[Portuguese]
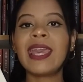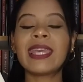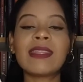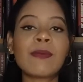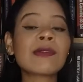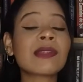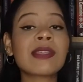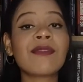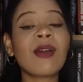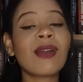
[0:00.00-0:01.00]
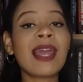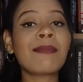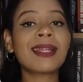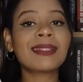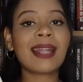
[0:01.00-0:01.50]
E depois você vai olhar
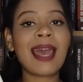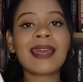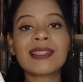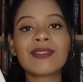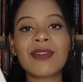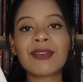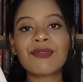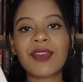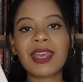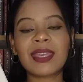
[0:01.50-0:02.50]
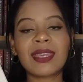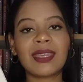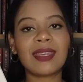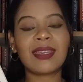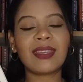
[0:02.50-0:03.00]
para trás e vai ver
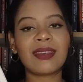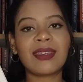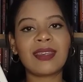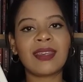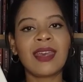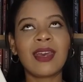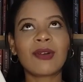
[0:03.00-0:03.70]
que